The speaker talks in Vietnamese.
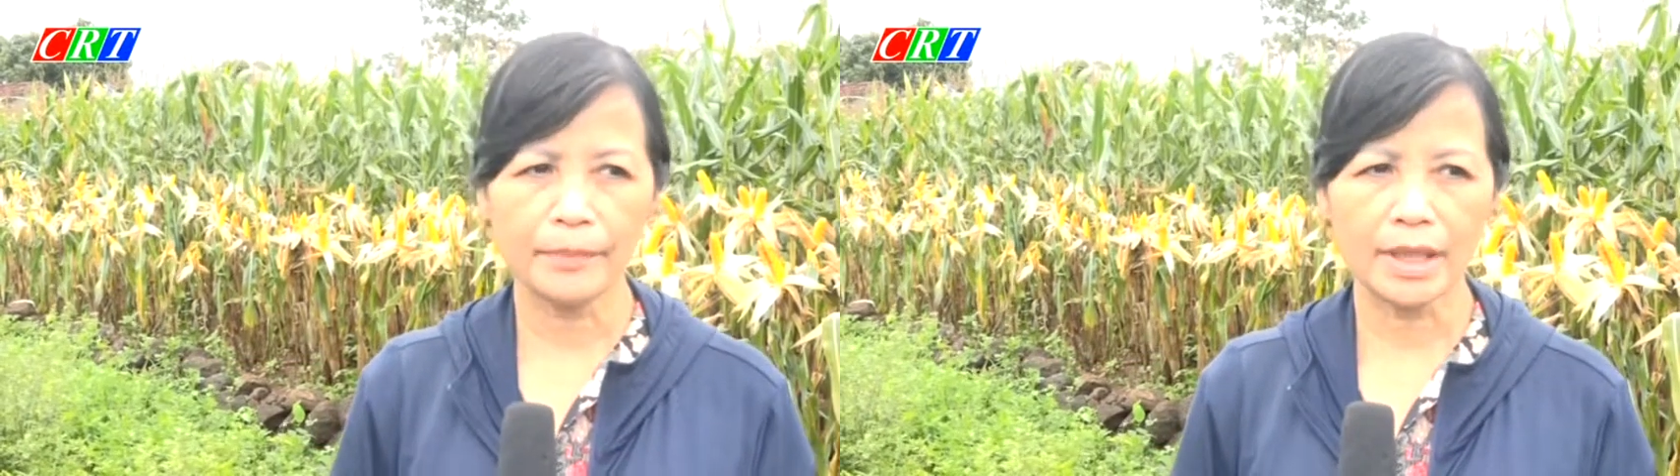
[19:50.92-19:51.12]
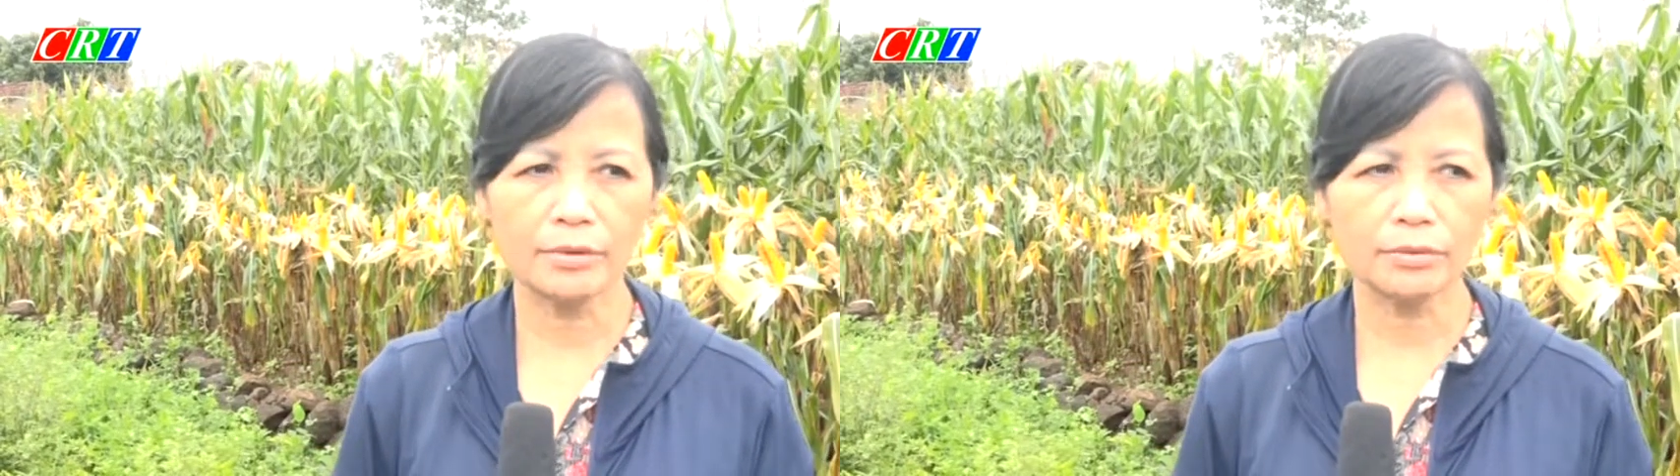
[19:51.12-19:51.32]

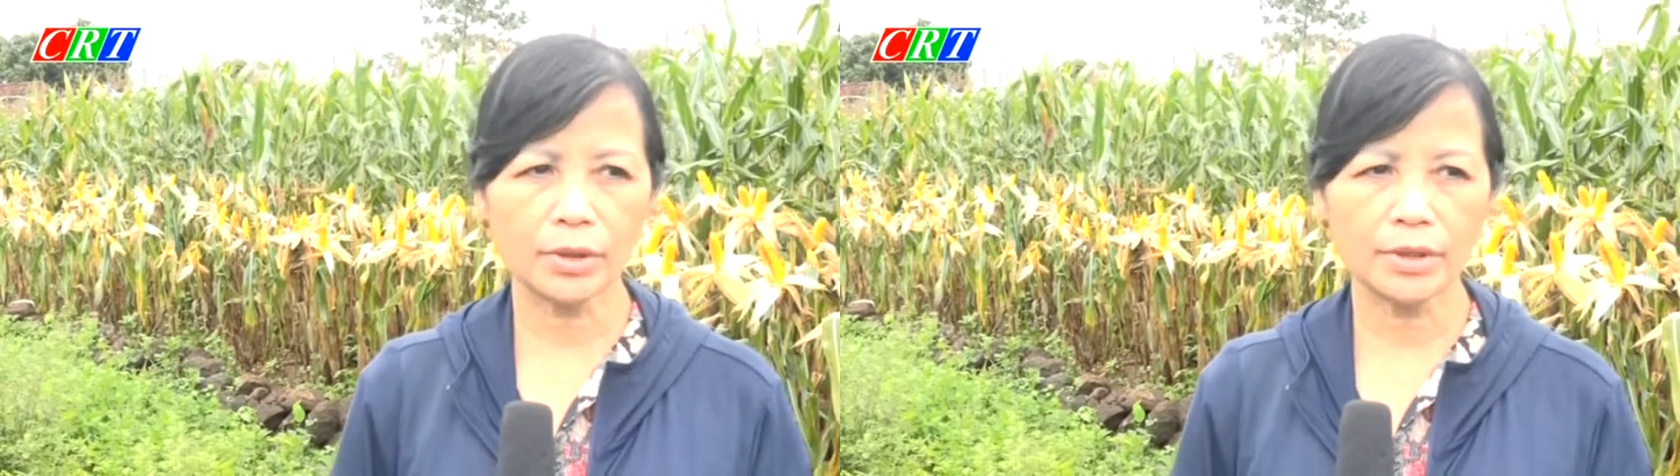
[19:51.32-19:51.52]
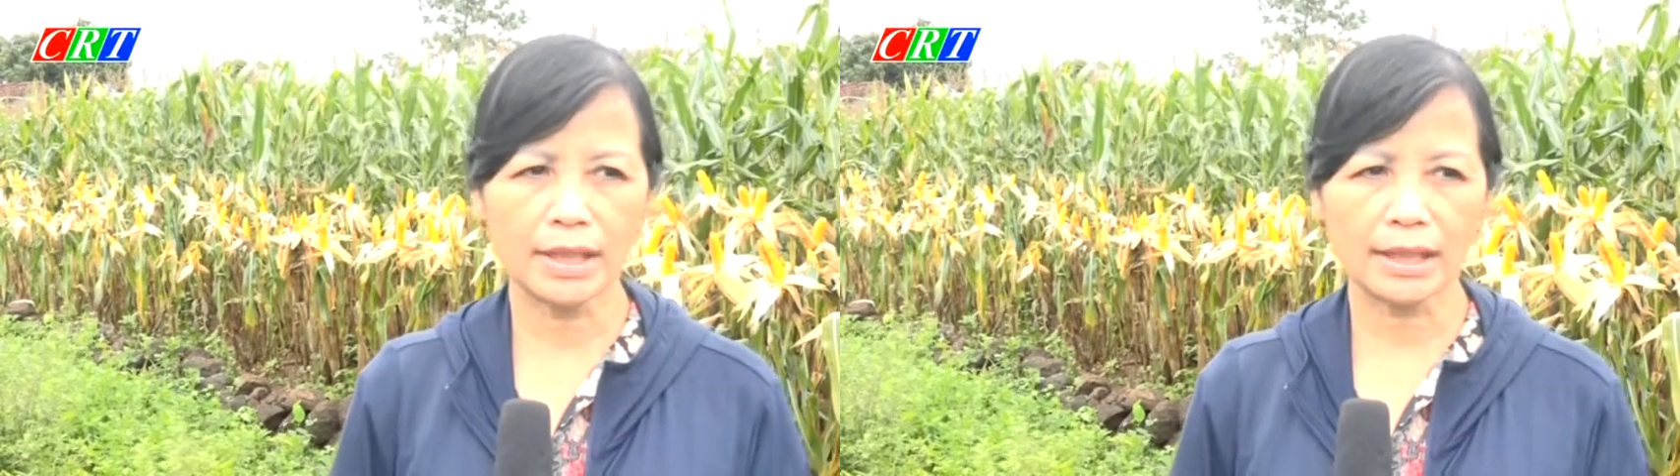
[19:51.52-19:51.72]
thì chúng
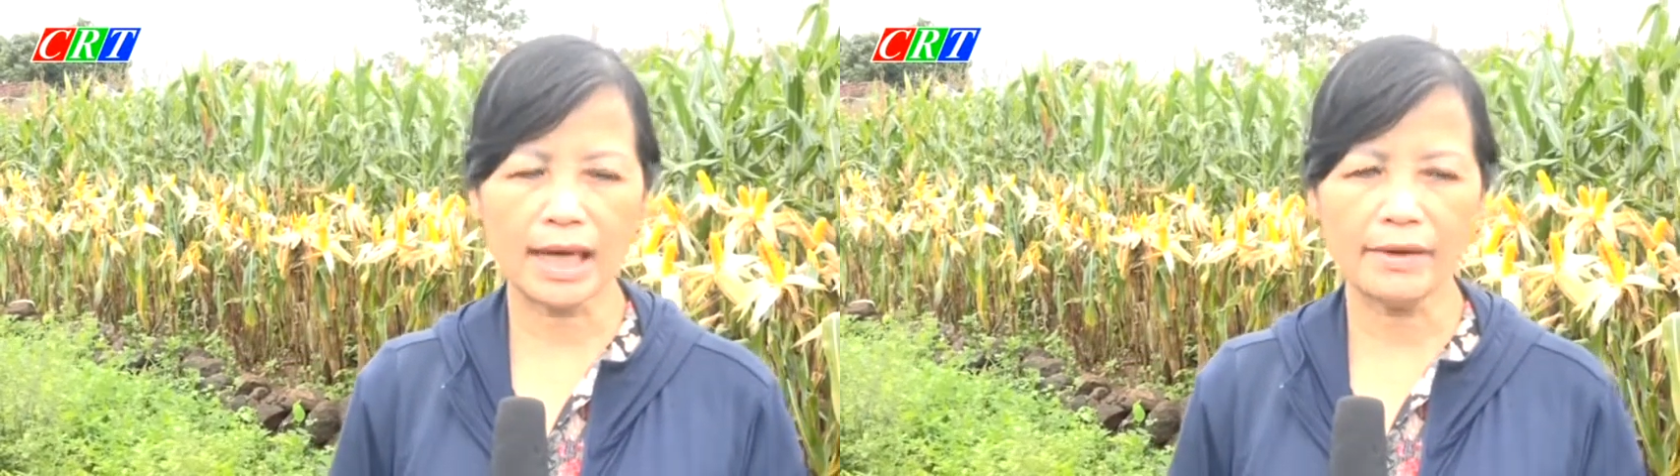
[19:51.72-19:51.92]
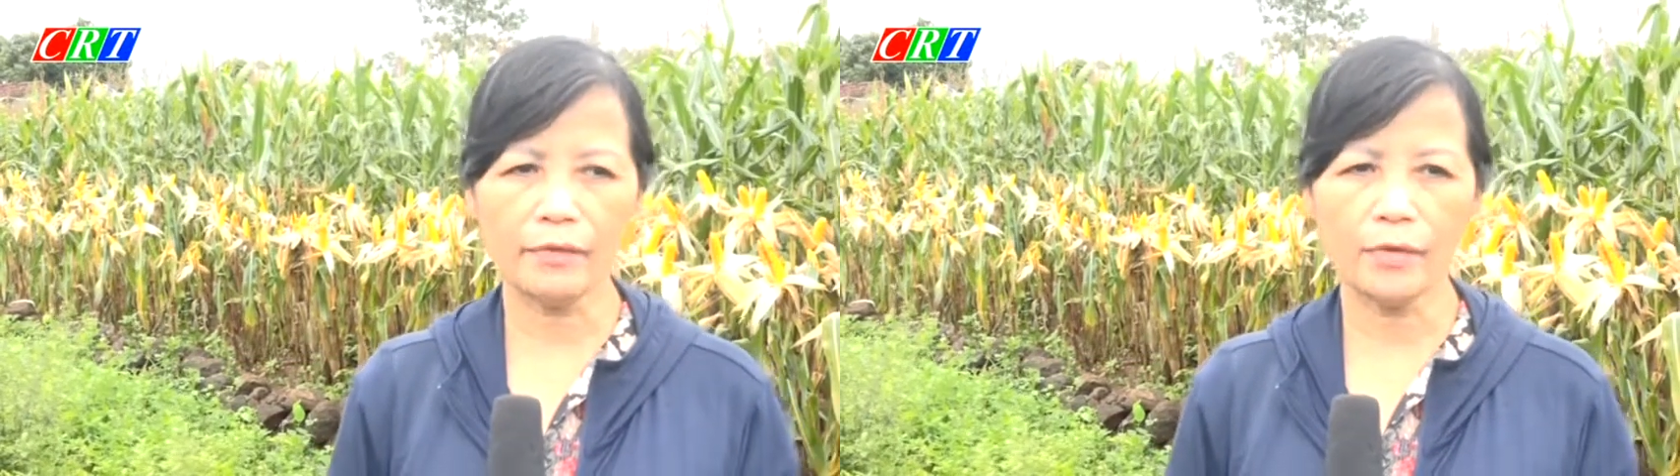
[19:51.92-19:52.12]
tôi triển
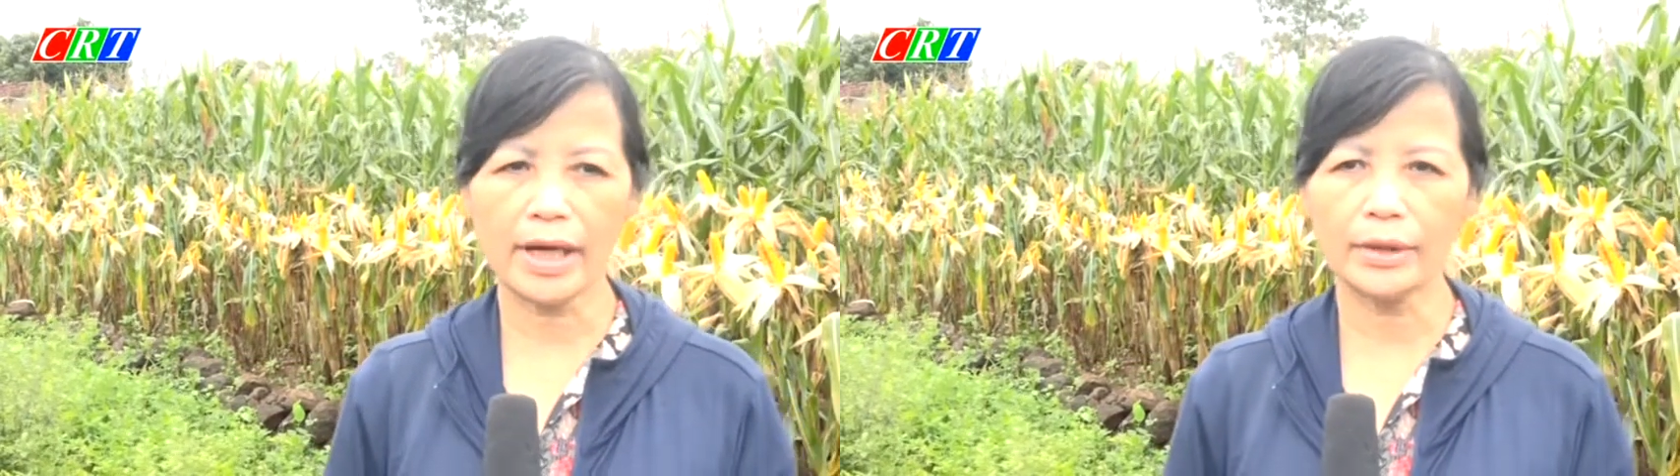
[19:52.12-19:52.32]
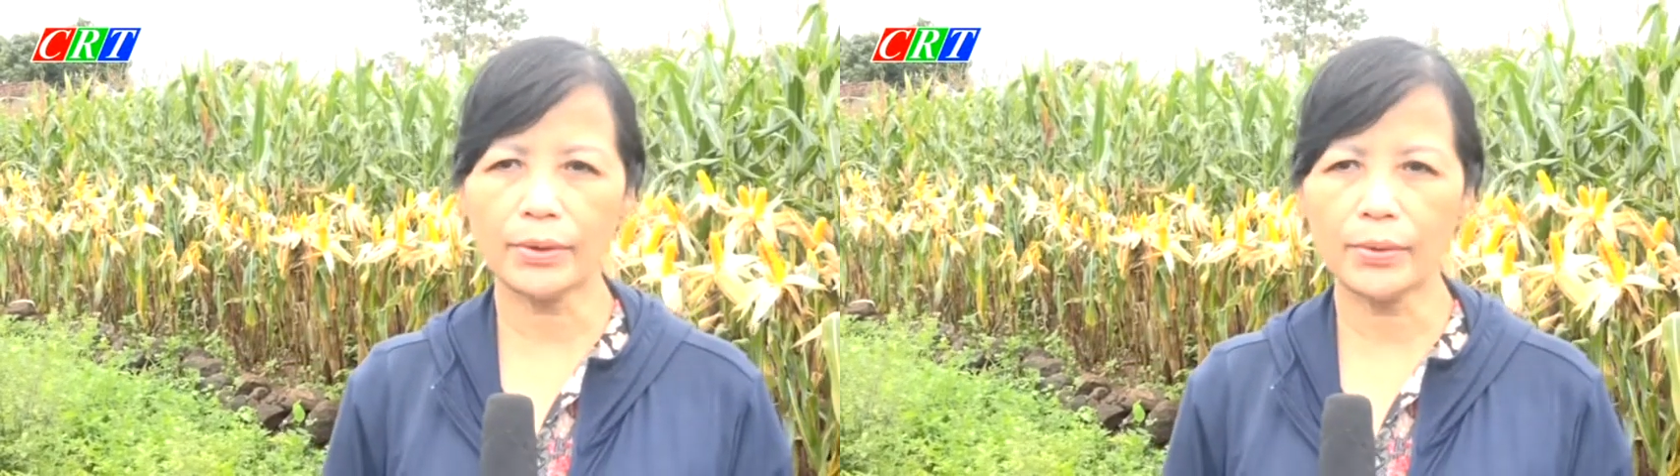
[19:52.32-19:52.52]
khai vụ
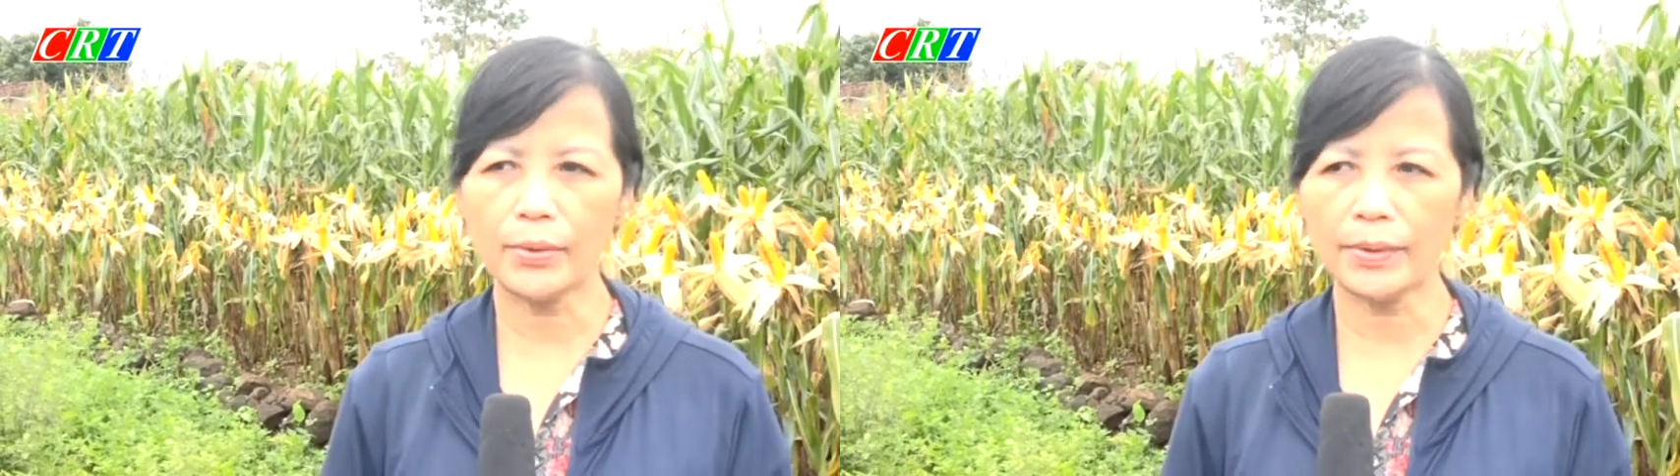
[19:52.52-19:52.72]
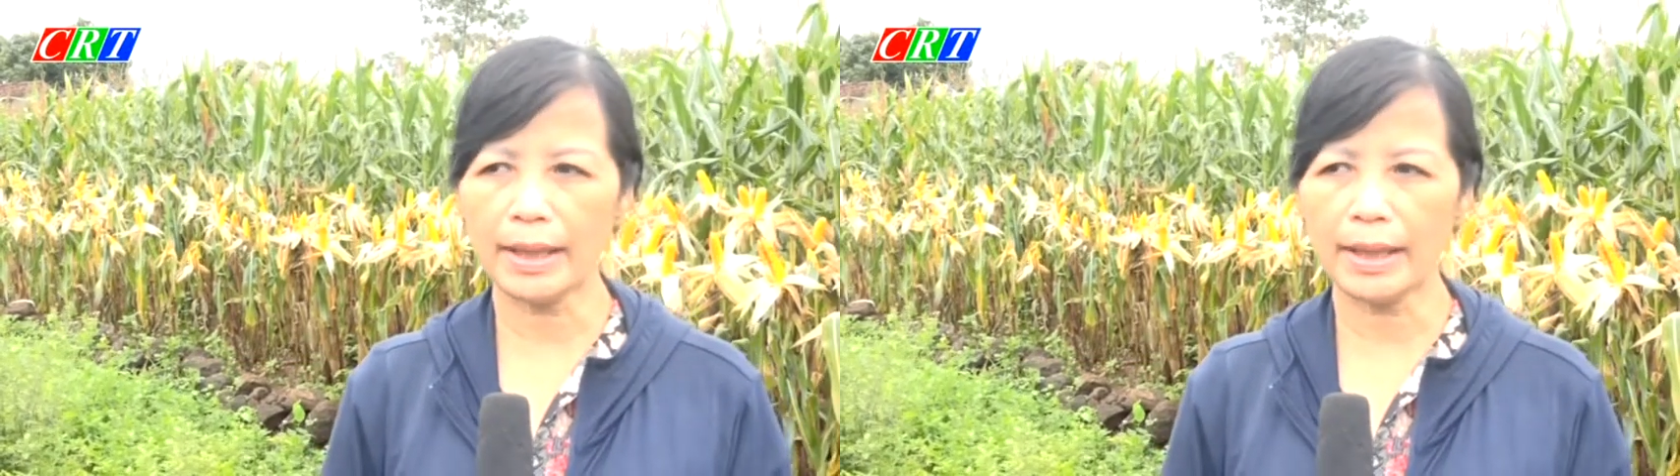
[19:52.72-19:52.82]
hè thu